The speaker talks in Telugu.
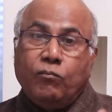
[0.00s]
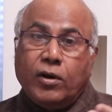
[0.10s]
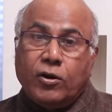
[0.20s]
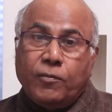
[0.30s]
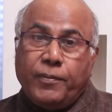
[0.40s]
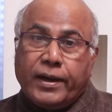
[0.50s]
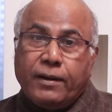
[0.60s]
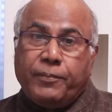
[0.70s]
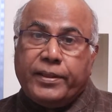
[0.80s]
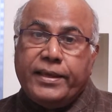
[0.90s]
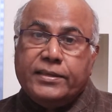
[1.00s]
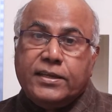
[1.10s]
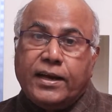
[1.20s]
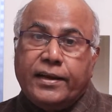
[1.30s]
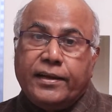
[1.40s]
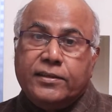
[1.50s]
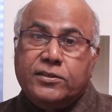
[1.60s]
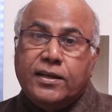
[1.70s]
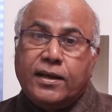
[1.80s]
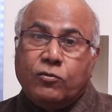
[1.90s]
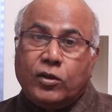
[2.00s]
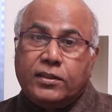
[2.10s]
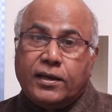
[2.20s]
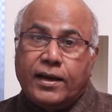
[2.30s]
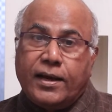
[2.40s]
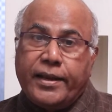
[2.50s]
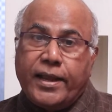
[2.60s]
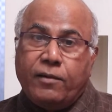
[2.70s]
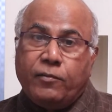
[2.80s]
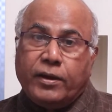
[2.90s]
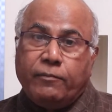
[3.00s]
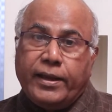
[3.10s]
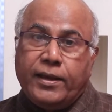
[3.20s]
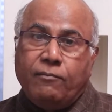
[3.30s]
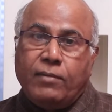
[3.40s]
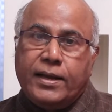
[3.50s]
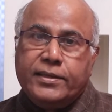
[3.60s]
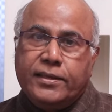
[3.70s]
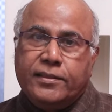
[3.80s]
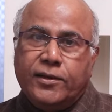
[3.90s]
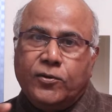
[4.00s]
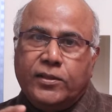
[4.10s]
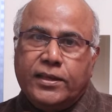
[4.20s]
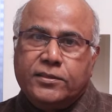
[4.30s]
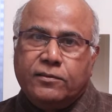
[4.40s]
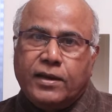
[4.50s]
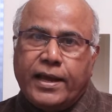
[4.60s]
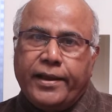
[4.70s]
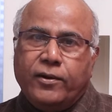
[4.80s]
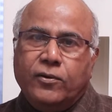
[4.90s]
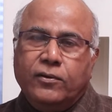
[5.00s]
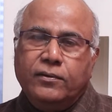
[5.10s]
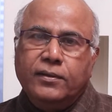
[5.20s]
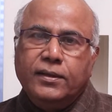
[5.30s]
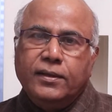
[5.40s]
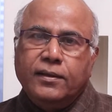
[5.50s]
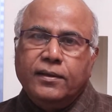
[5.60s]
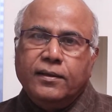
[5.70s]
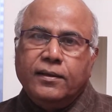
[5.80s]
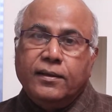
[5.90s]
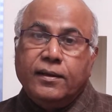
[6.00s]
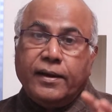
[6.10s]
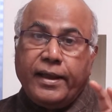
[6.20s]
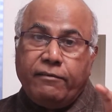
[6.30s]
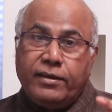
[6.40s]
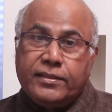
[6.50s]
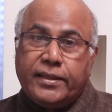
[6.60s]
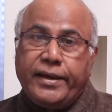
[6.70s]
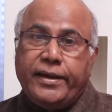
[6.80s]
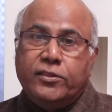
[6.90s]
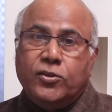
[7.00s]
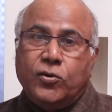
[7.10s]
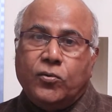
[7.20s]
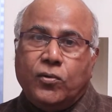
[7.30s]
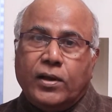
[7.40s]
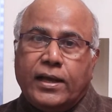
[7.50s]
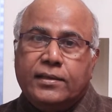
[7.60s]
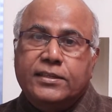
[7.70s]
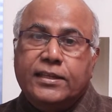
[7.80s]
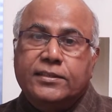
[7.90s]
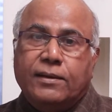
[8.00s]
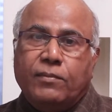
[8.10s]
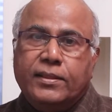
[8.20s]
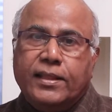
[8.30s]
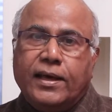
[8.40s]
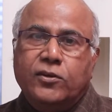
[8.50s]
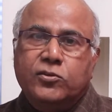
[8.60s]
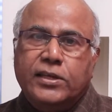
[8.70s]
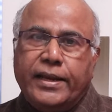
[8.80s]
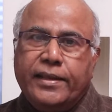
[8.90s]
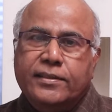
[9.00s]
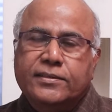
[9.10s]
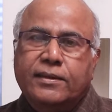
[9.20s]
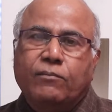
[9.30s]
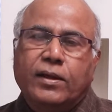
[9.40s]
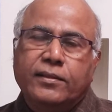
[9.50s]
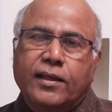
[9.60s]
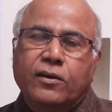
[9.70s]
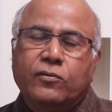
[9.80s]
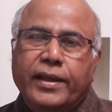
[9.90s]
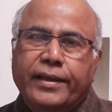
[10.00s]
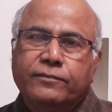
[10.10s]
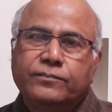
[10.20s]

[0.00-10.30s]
మరోపక్క ప్రదేశ్ కాంగ్రెస్ కొత్తగా నియామకమైన మాజీ తెలుగుదేశం నాయకుడు రేవంత్ రెడ్డితో కూడా సత్సంబంధాలు సన్నిహిత సంబంధాలు ఉన్నాయి